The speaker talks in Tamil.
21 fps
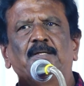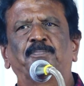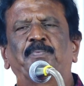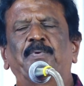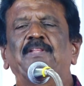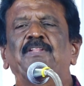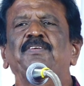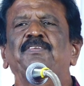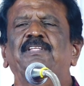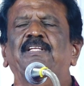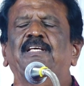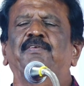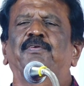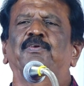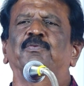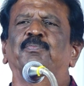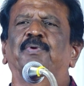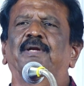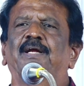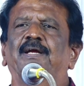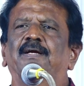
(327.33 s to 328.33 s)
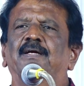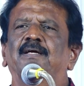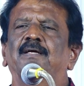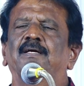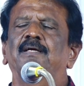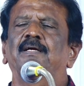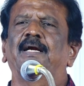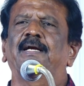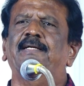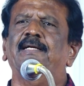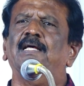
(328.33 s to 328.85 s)
பதிவு செய்ய விரும்புகிறேன்
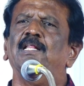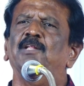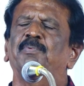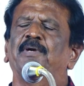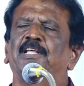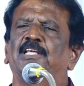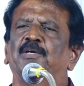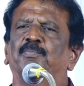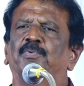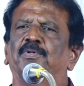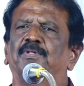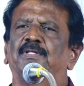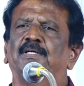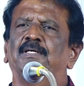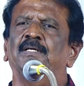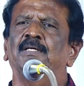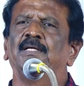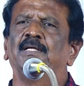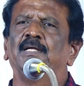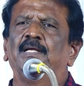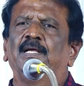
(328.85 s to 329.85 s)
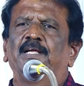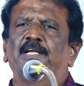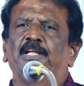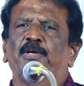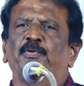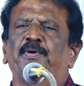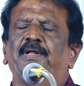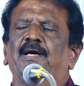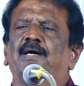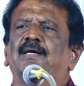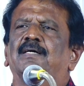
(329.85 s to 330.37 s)
எட்டாவது படிக்கும்போது
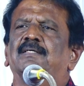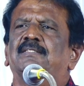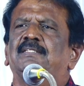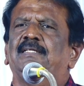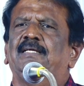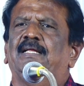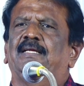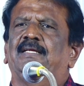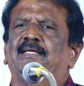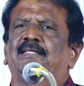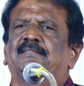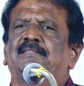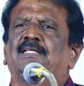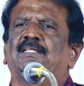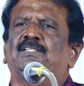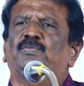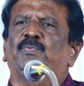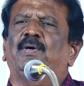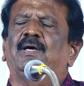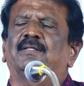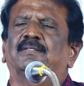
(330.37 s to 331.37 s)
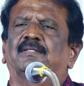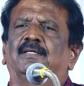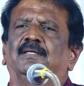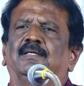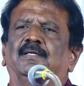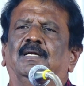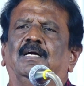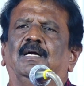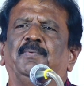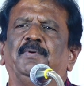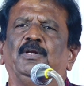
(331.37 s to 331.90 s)
என்னுடைய ஆசிரியர் எஸ் எஸ் வாசன்
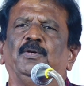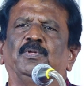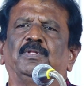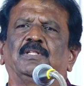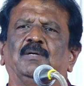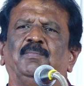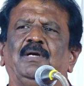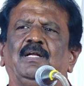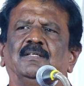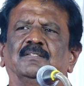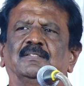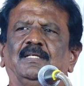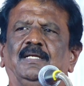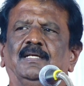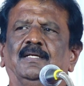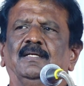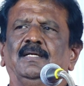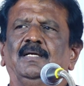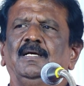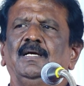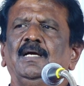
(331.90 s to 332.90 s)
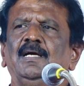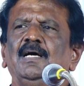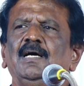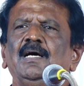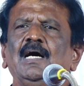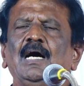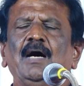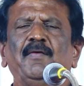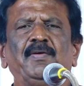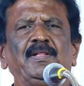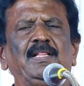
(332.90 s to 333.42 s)
அப்படின்னு ஒரு தமிழாசிரியர்
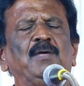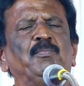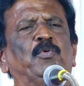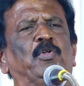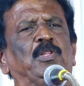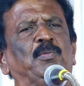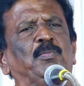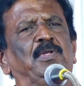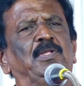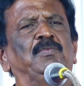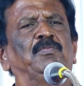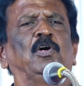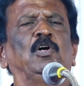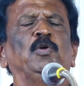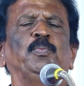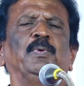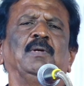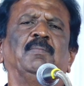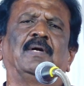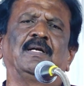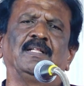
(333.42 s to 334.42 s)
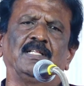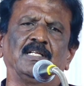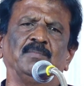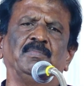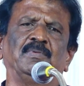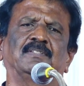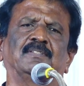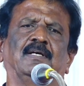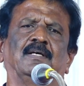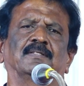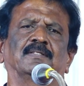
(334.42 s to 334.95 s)
அவர் தான் முத முதல் வகுப்பில் மனு
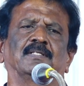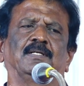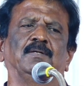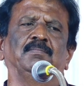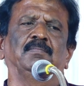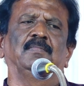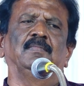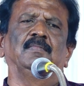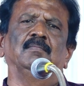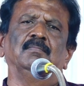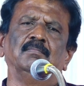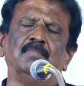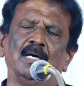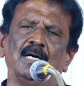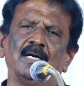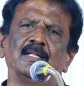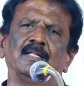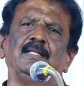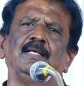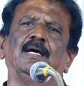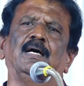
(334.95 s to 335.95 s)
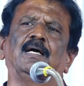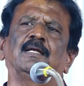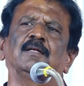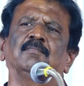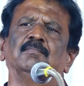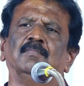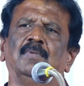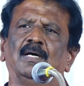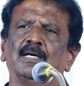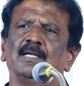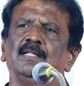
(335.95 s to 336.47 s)
தர்ம சாஸ்திரம் பாரதியார்
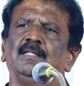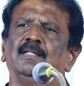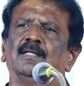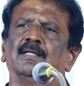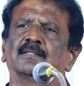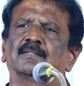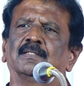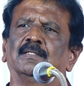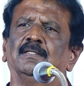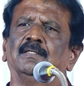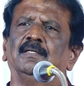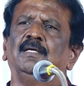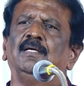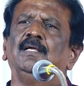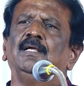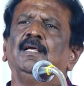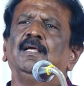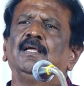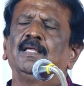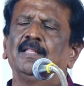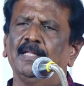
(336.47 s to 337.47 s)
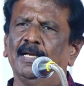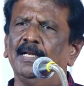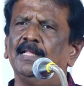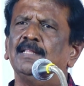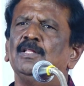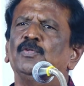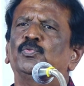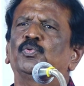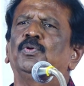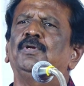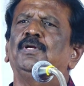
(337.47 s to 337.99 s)
பாரதிதாசன் இது
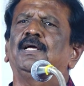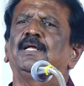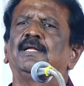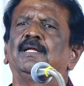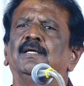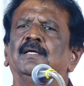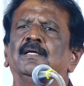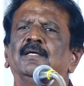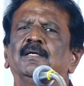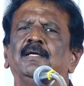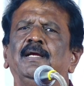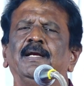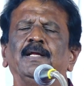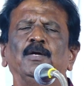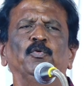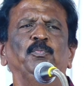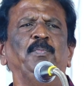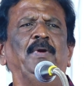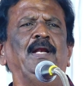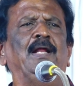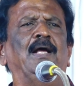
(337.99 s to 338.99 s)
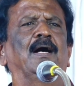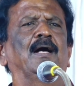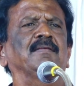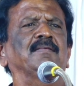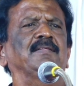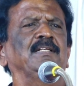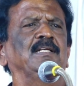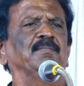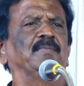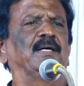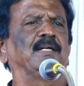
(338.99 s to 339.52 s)
எல்லாத்தையும் சொன்னார் எனக்கு உண்மையில்
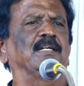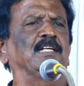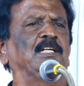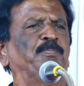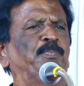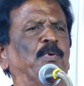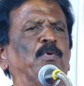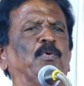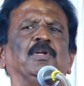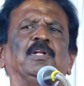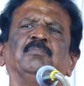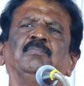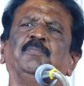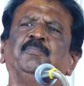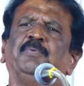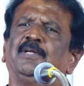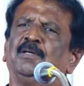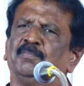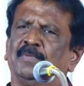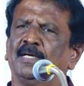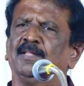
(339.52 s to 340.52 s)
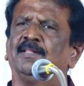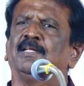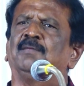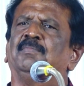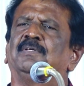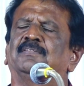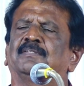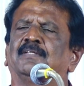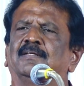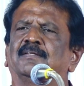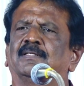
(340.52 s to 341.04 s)
ஆச்சரியமாக இருக்குது இப்போ கூட ரொம்ப பேருக்கு மனு
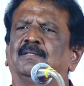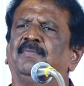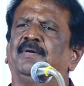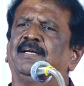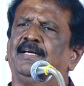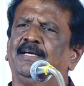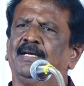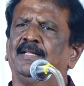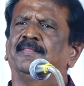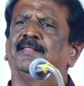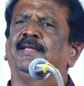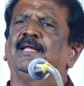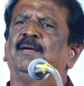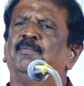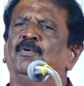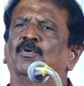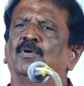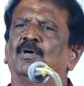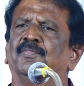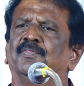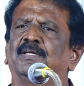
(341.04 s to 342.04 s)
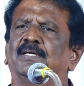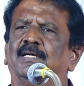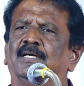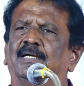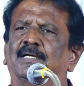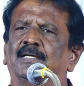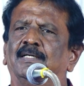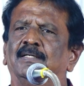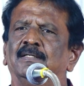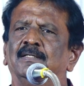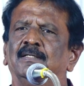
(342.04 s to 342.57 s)
தர்ம சாஸ்திரம் என்ன தெரியாமல்
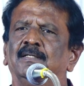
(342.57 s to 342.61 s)
உட்காந்துருக்காங்க